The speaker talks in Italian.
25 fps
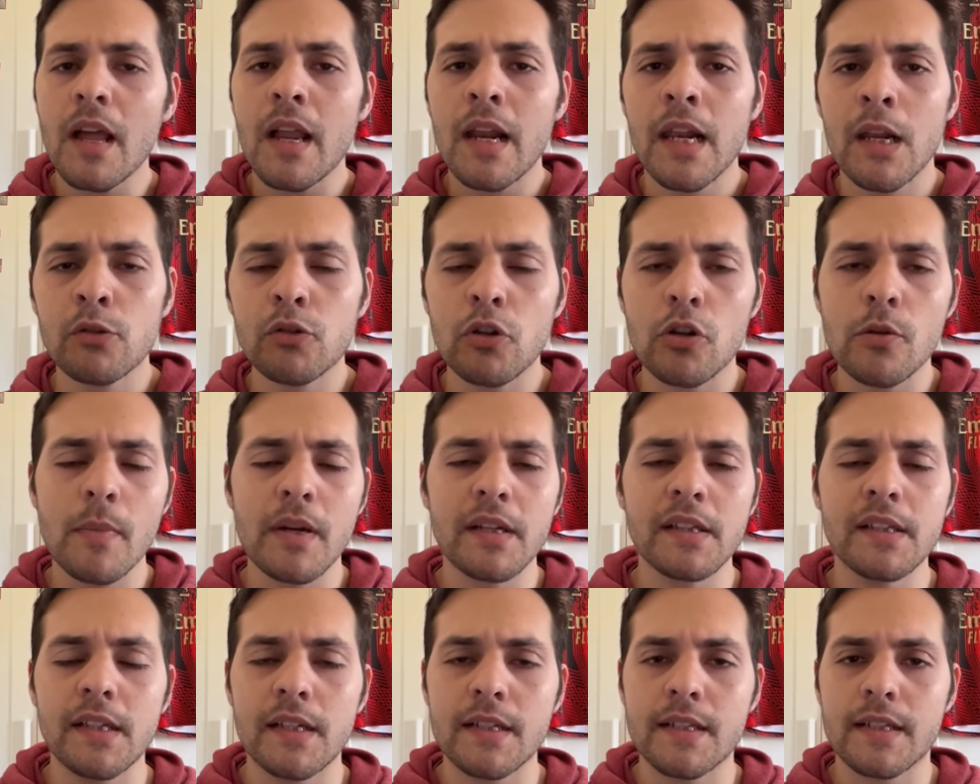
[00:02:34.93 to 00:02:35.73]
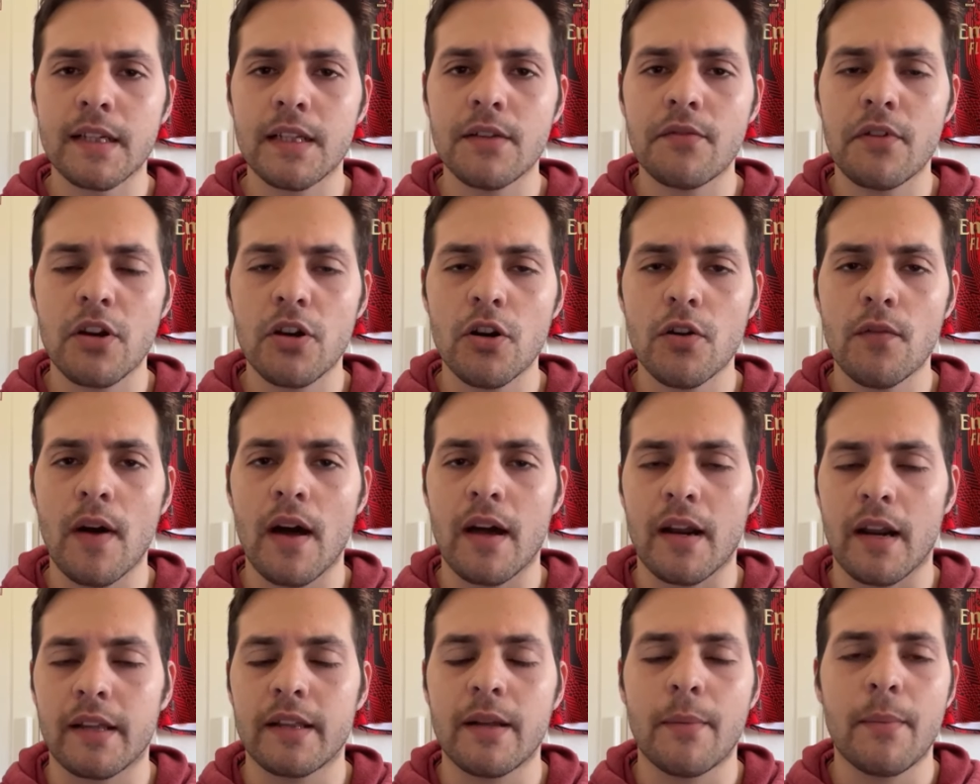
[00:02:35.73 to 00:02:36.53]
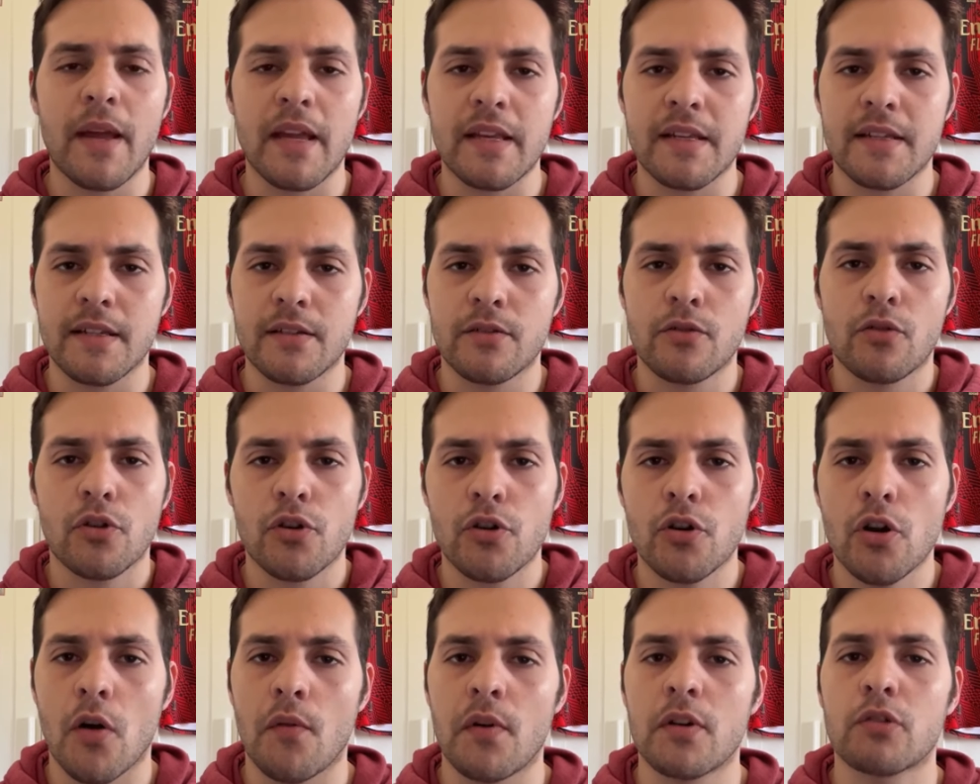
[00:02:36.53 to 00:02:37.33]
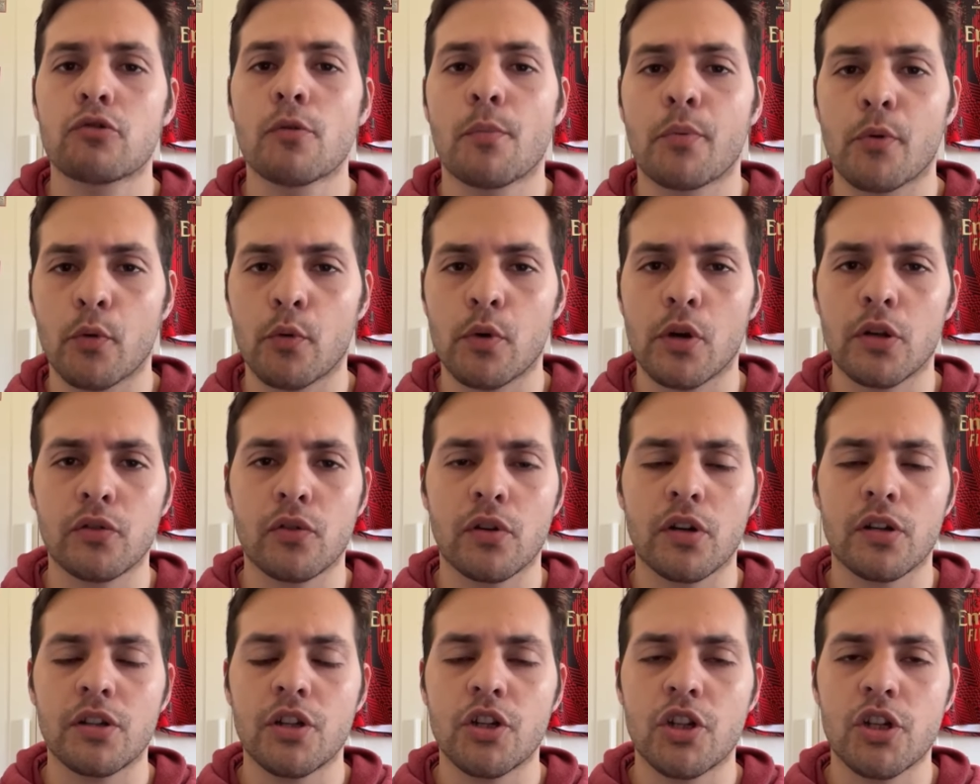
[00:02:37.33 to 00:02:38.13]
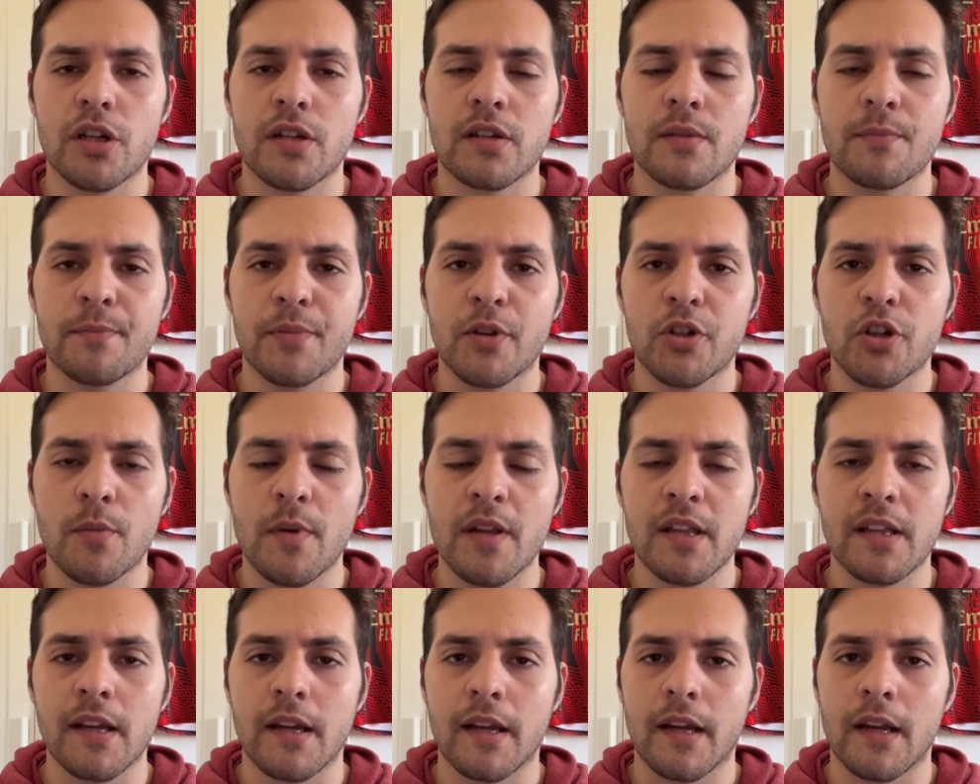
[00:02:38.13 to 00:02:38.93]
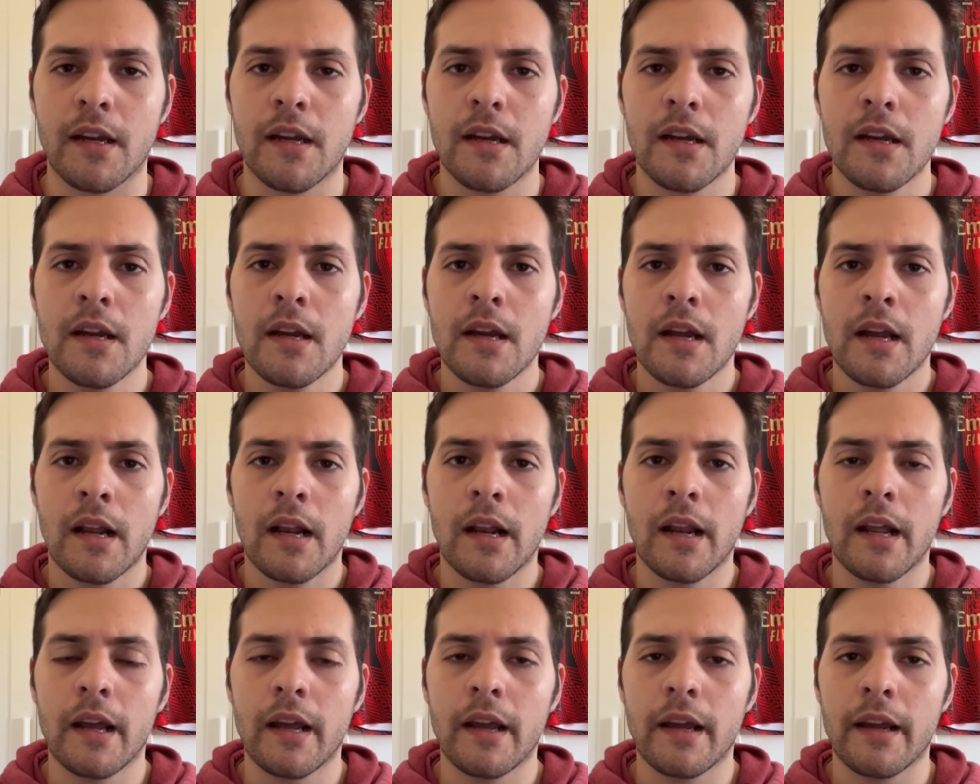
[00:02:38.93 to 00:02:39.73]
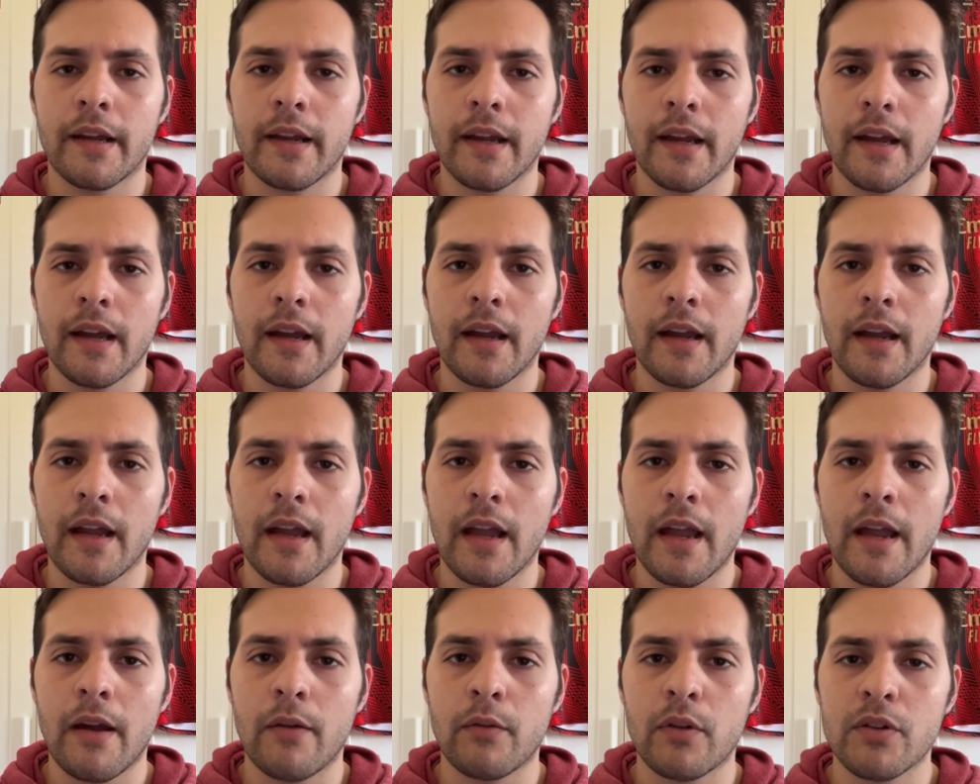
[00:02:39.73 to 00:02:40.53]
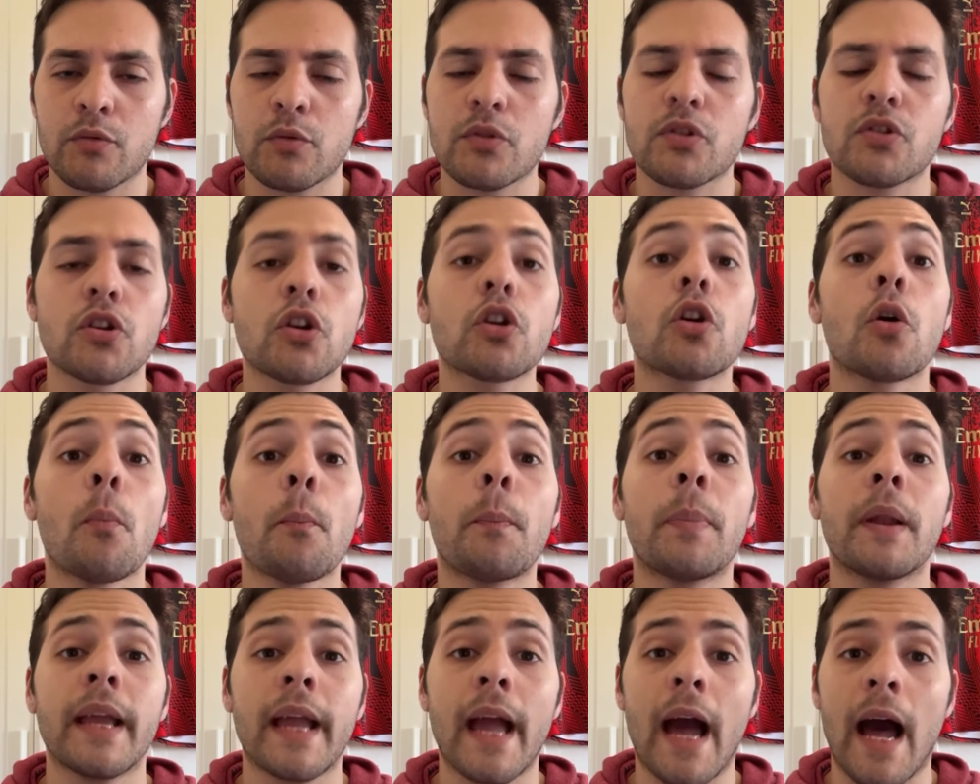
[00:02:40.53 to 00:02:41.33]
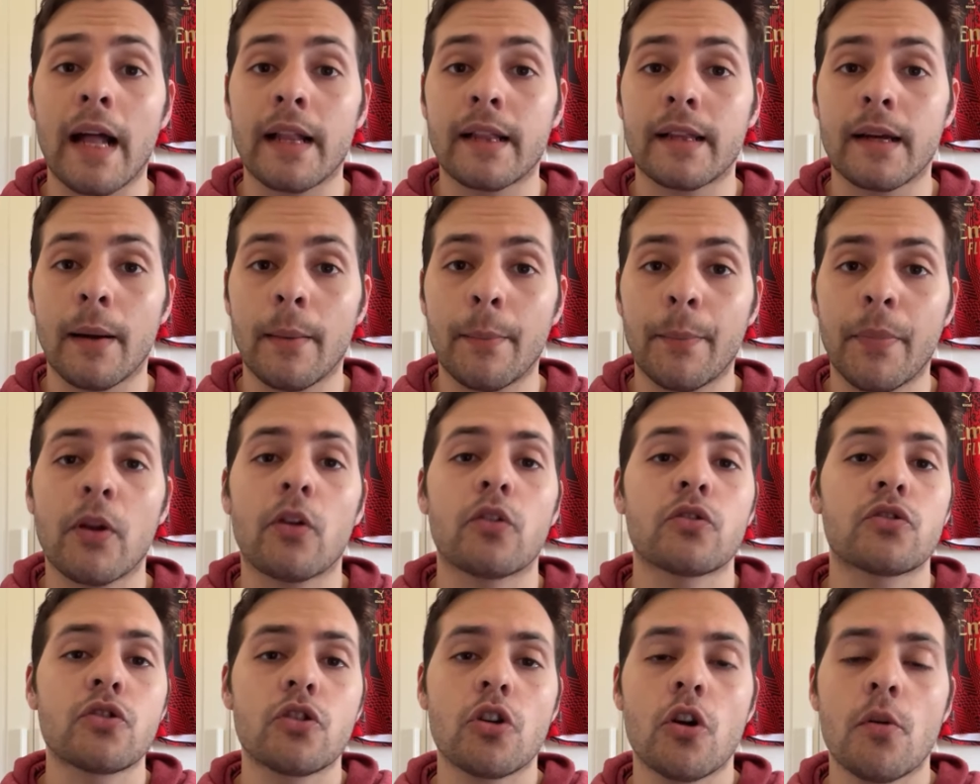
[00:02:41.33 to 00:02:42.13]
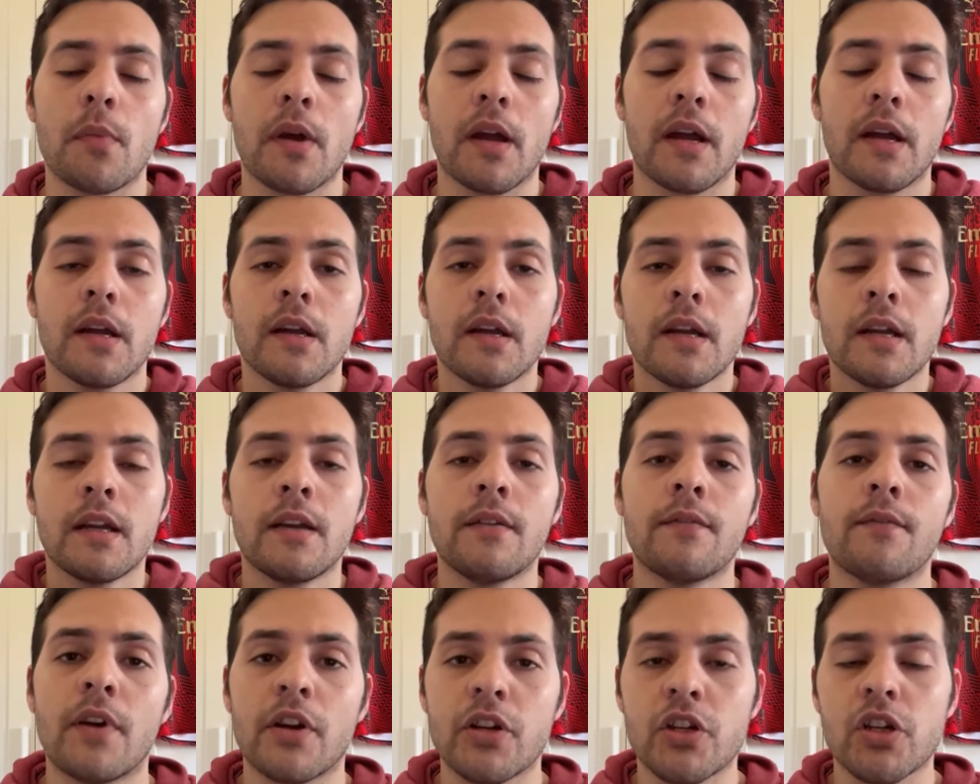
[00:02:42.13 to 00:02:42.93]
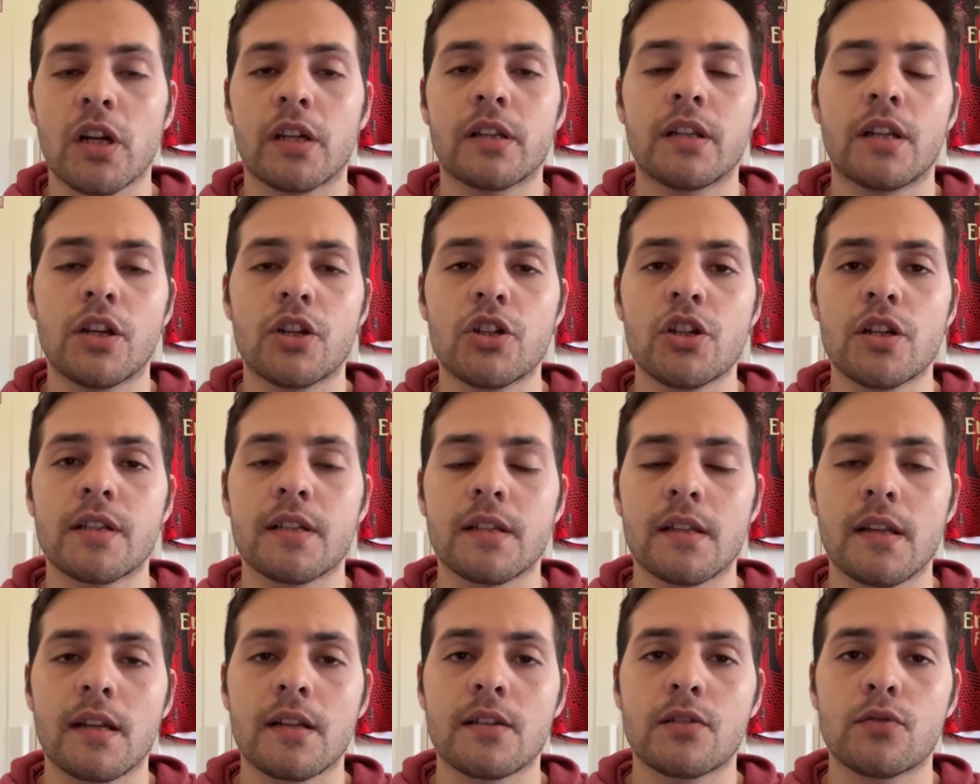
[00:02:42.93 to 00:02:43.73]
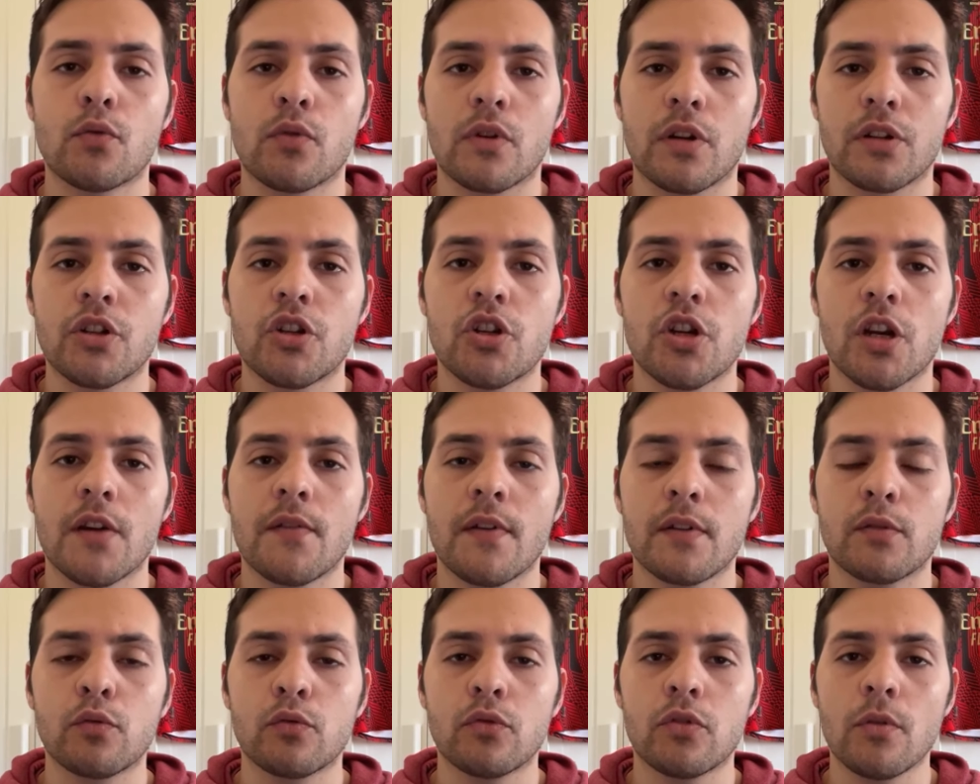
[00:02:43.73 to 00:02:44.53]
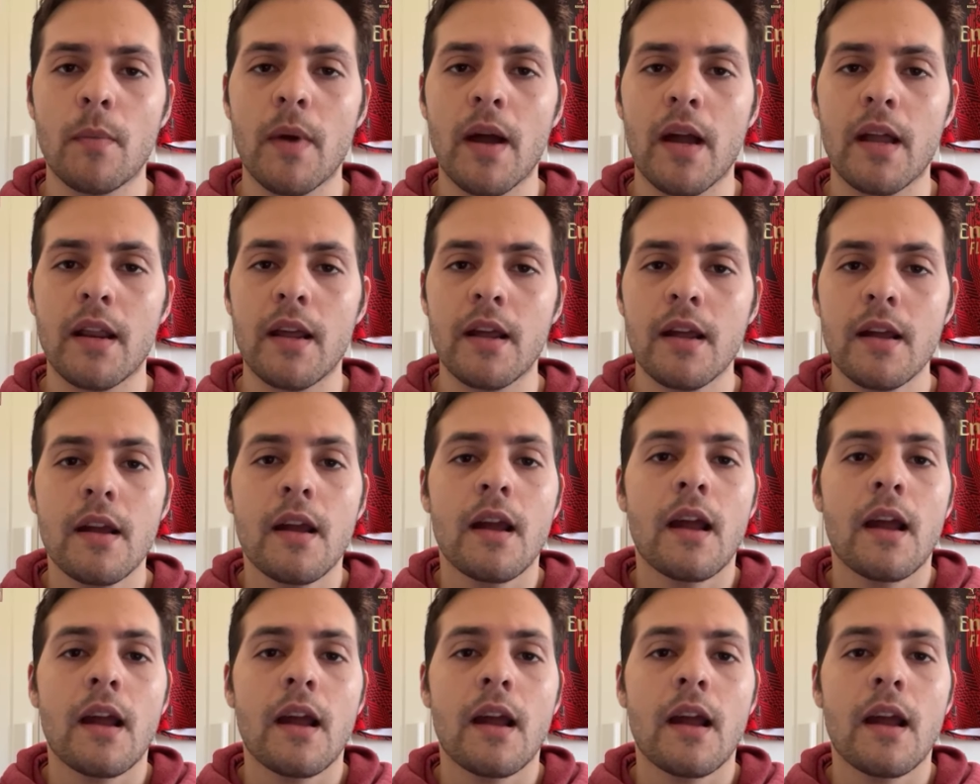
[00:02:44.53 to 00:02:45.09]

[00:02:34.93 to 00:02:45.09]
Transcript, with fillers: Lautaro Martinez che deve rinnovare da mesi non rinnova, il suo procuratore dice semplicemente che le, che è una situazione complicata, però siccome invece la dirigenza nerazzurra dice che va tutto bene,